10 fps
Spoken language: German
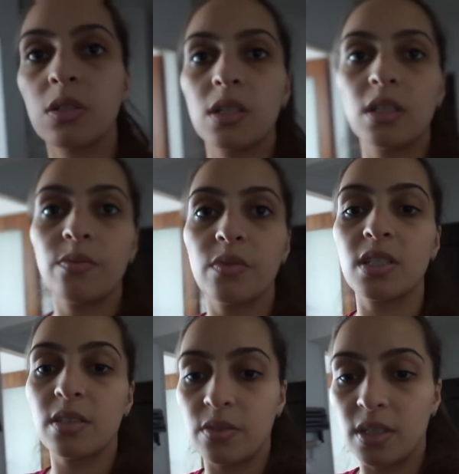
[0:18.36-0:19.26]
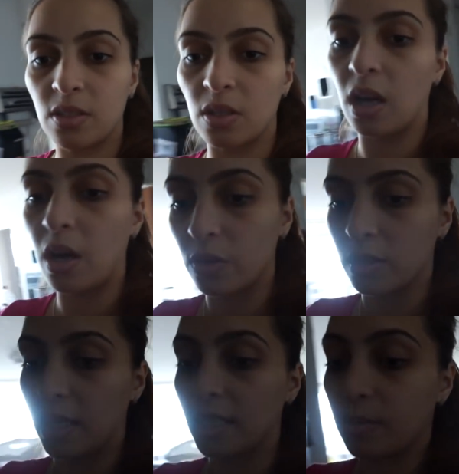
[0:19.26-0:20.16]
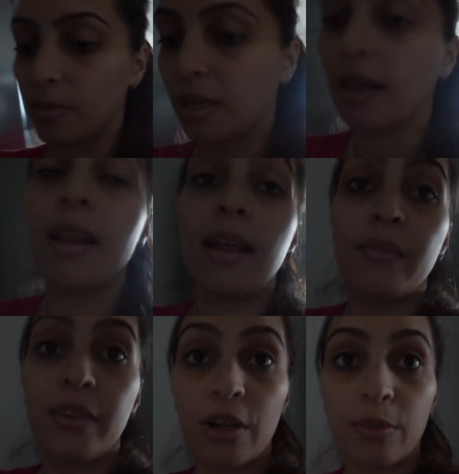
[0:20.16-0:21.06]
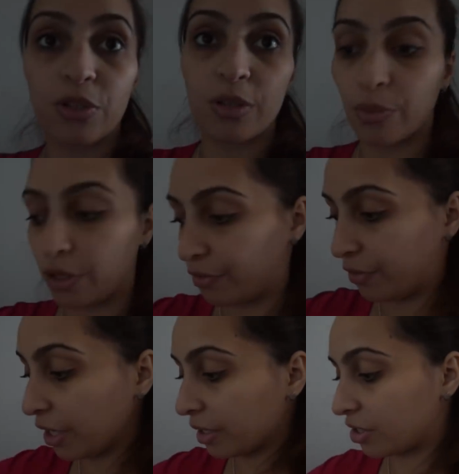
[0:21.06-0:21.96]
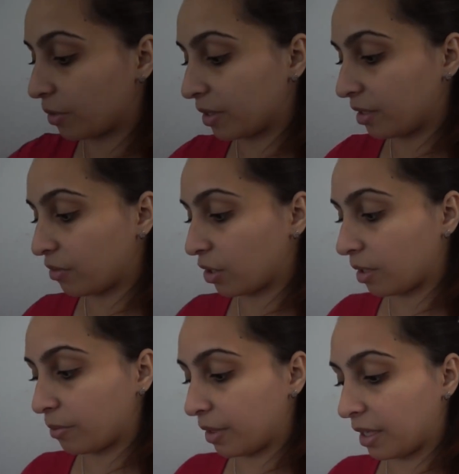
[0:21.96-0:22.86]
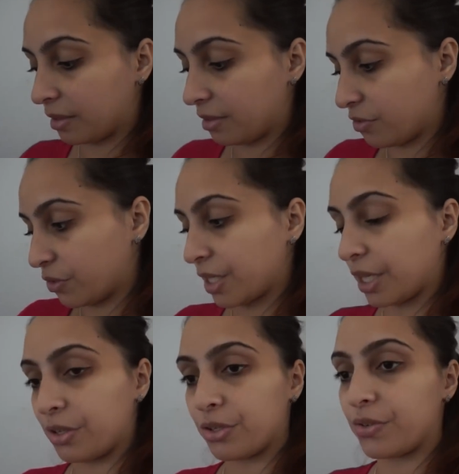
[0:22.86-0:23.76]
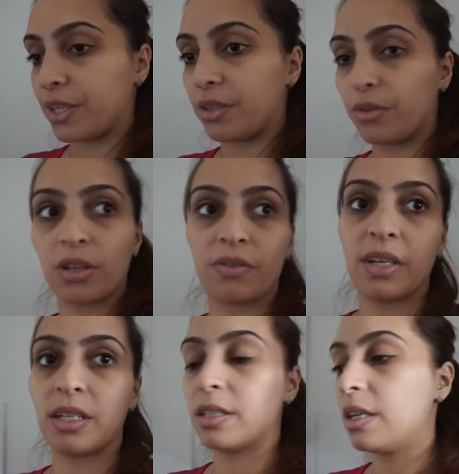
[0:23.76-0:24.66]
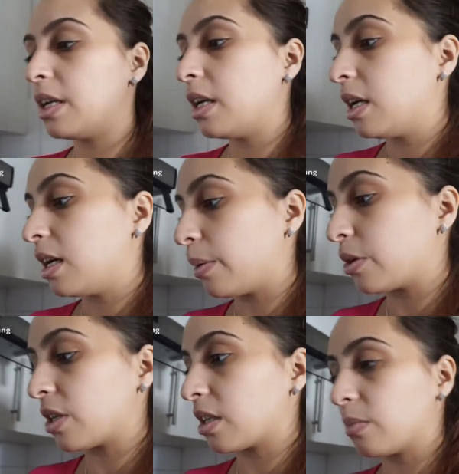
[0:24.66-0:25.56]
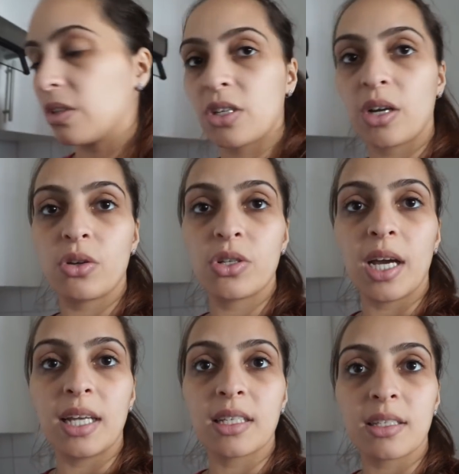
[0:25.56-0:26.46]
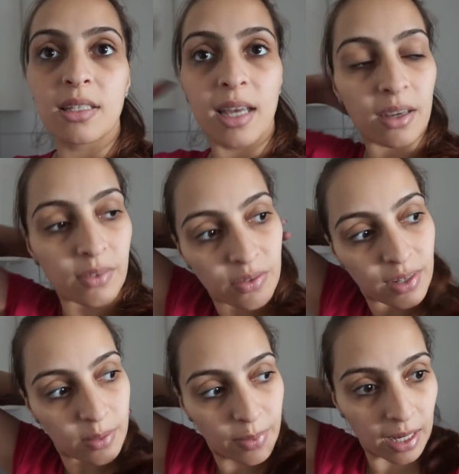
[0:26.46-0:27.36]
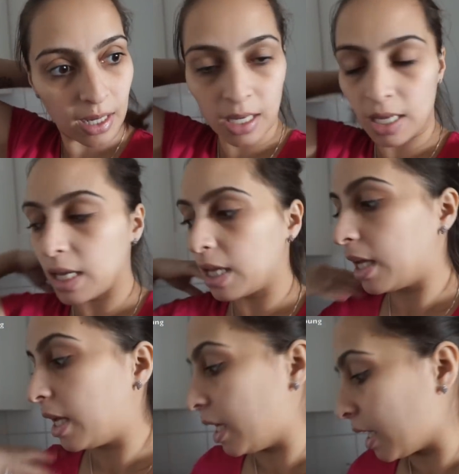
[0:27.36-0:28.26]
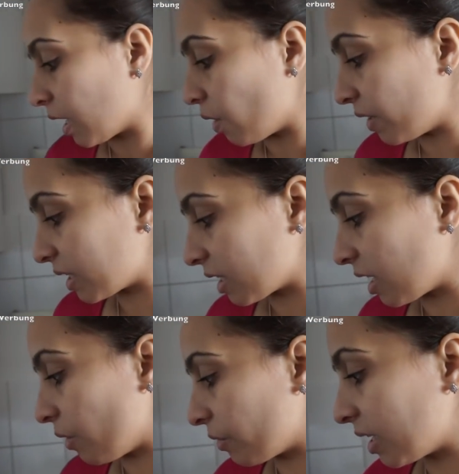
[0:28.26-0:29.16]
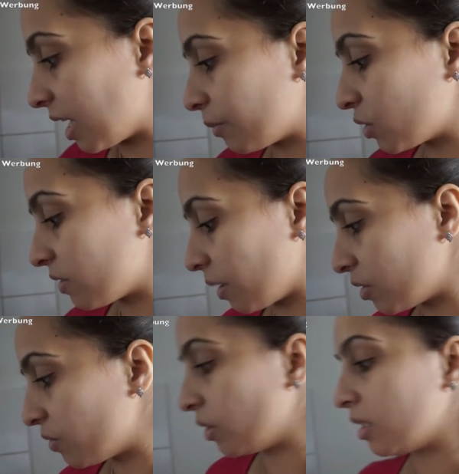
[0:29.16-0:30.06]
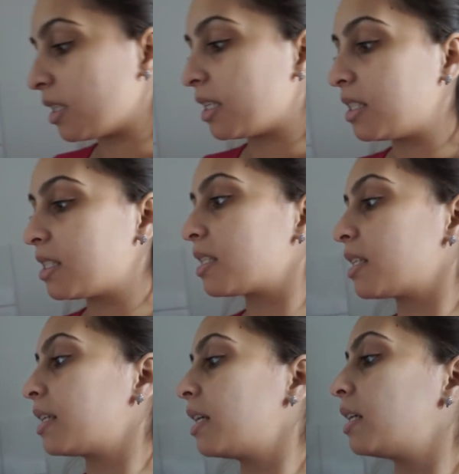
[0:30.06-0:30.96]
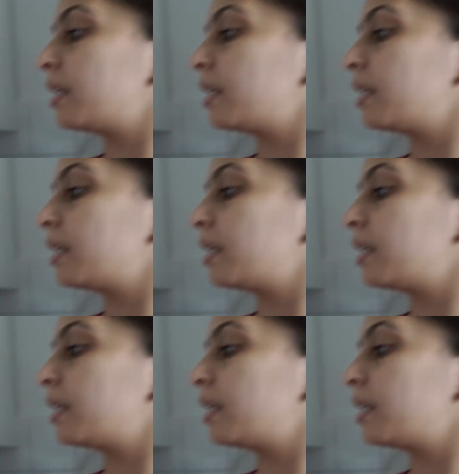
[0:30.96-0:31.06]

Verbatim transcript: So ihr Lieben, wir sind wieder zu Hause. Erstmal willkommen zu neuen Vlog. Ich habe den Vlog eben beendet. Ich wusste gar nicht, dass ich weiter vloggen werde. Aber ich dachte mir, ich kann euch hier einiges zeigen, was wir jetzt bei Kaufland gekauft haben. Und zwar habe ich für Lina diese